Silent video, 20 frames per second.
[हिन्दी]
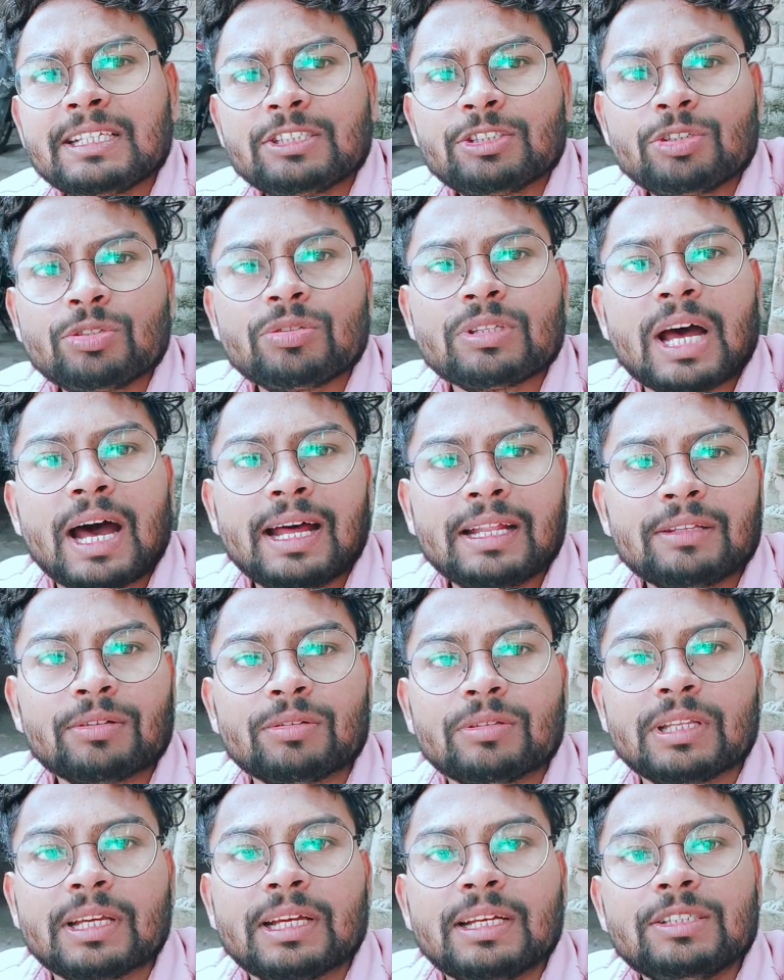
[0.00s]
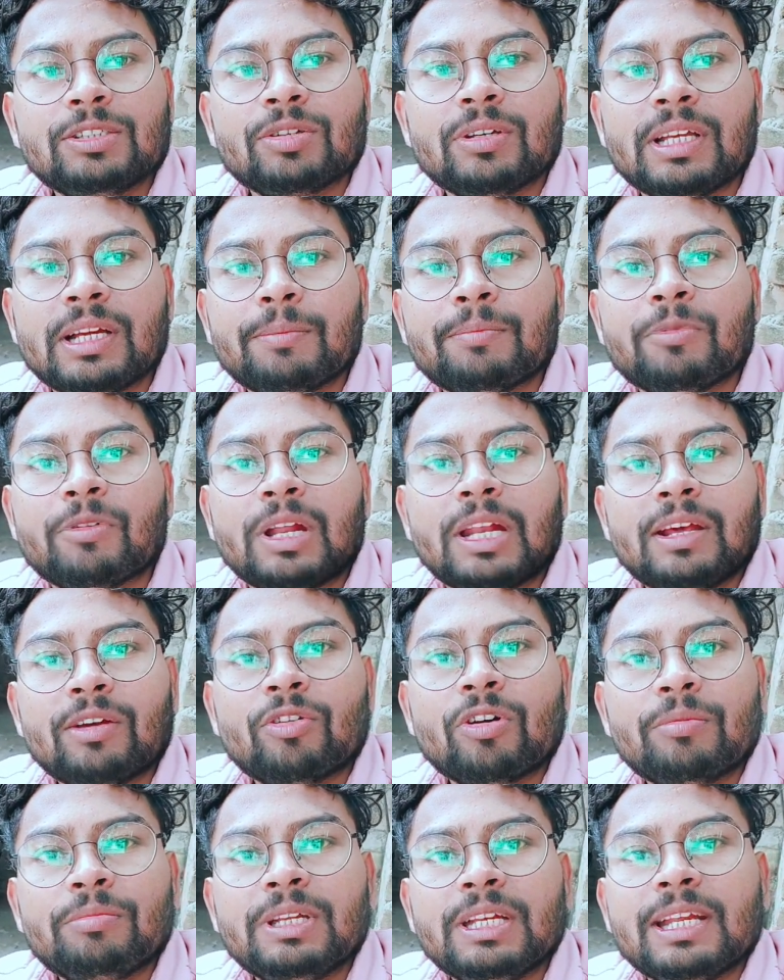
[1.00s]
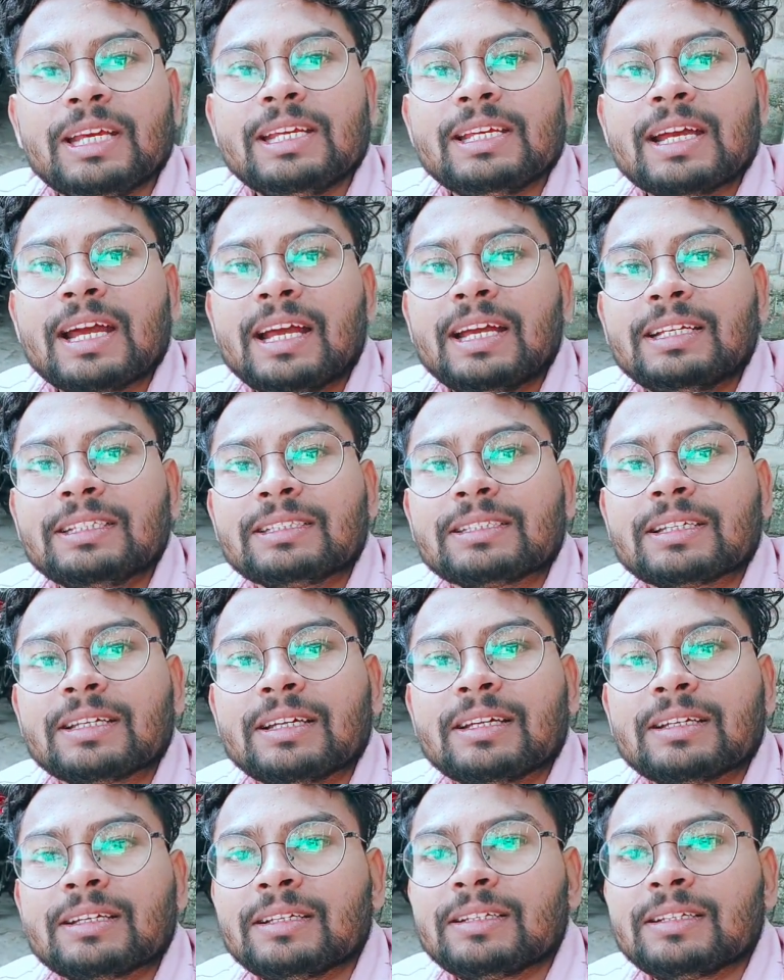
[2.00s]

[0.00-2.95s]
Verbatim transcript: के जो दांत होते हैं जो ग्रिप वाले वो अभी नहीं आए हैं इसके